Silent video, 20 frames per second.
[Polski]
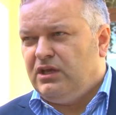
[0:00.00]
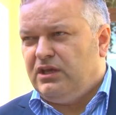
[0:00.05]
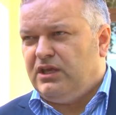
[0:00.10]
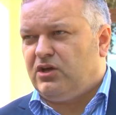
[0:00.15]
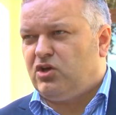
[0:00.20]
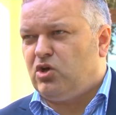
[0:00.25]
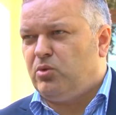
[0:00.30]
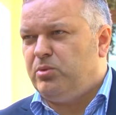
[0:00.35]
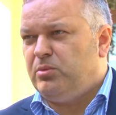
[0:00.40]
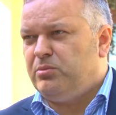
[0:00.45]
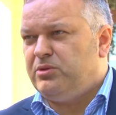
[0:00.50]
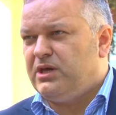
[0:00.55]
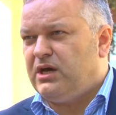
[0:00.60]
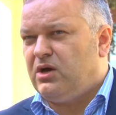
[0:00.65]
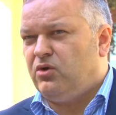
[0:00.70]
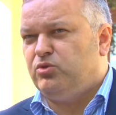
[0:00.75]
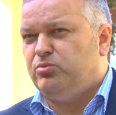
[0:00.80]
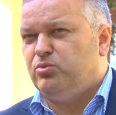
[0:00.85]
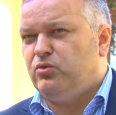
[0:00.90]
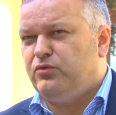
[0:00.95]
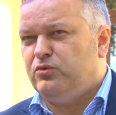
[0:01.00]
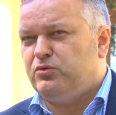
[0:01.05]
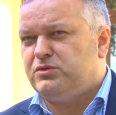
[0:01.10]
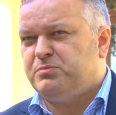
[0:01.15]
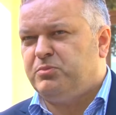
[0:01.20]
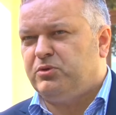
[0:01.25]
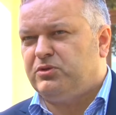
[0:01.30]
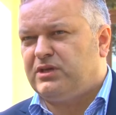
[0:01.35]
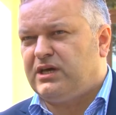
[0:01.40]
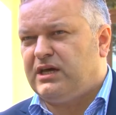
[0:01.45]
jakobym ja odmówił
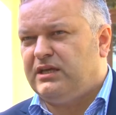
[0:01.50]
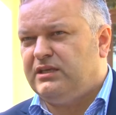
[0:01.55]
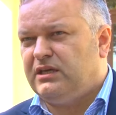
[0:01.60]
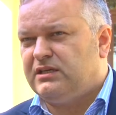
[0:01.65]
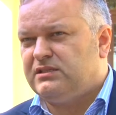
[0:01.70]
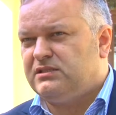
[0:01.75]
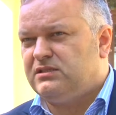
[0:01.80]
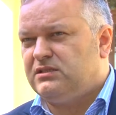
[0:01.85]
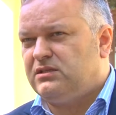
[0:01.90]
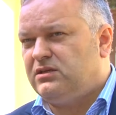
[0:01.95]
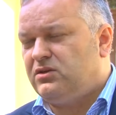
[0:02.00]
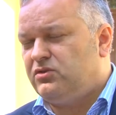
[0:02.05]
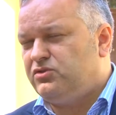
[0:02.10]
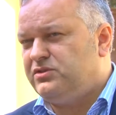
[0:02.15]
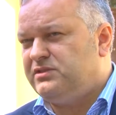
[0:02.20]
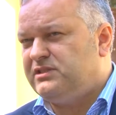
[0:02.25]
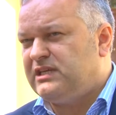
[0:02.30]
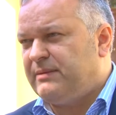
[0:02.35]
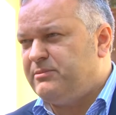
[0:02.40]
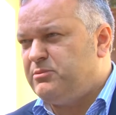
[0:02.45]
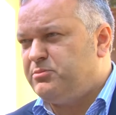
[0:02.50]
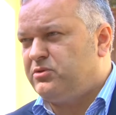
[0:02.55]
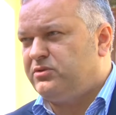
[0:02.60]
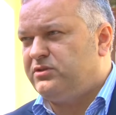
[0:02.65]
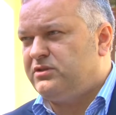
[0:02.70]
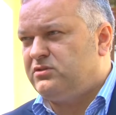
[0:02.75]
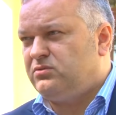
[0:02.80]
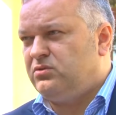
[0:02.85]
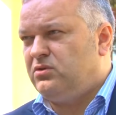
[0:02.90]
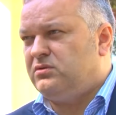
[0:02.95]
spotkania z rodzicami
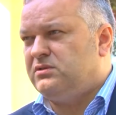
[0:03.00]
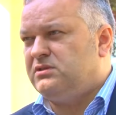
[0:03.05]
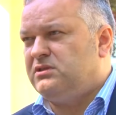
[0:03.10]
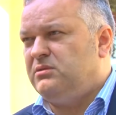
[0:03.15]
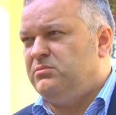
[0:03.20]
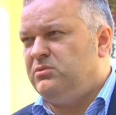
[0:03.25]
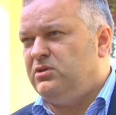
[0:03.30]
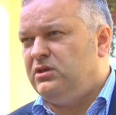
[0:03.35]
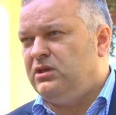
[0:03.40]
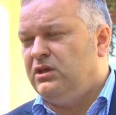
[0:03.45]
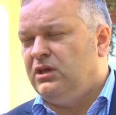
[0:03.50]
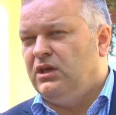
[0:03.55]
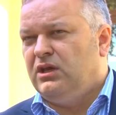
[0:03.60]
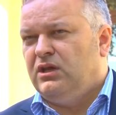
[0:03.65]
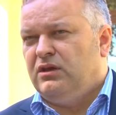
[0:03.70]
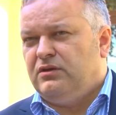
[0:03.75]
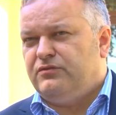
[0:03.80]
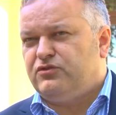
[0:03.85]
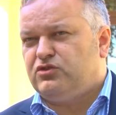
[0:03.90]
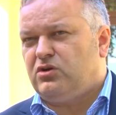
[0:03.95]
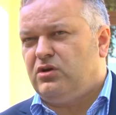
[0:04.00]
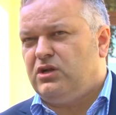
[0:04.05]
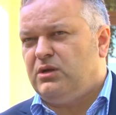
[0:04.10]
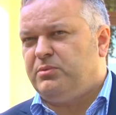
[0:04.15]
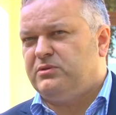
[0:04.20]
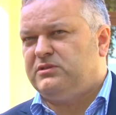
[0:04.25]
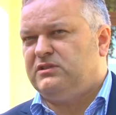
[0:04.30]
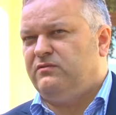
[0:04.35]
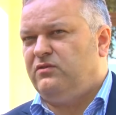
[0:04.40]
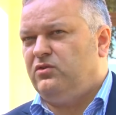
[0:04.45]
protestującymi w szkole
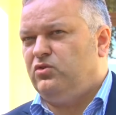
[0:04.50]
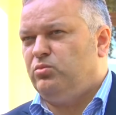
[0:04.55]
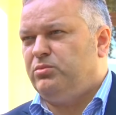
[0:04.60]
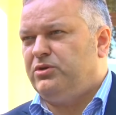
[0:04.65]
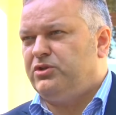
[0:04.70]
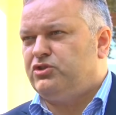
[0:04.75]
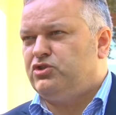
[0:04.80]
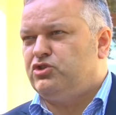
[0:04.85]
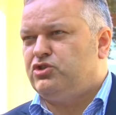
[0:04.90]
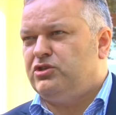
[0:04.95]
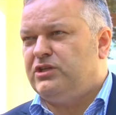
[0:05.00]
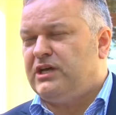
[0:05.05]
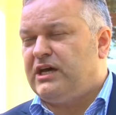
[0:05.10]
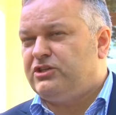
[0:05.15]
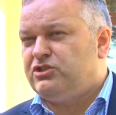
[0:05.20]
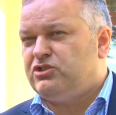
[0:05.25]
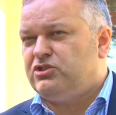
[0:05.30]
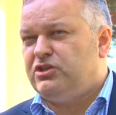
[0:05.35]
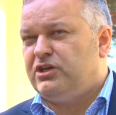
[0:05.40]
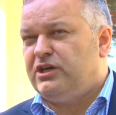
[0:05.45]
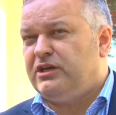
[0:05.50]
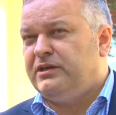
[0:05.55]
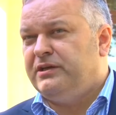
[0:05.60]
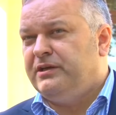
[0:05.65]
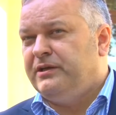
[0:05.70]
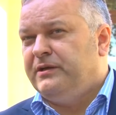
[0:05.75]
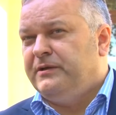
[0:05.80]
podstawowej nr 13.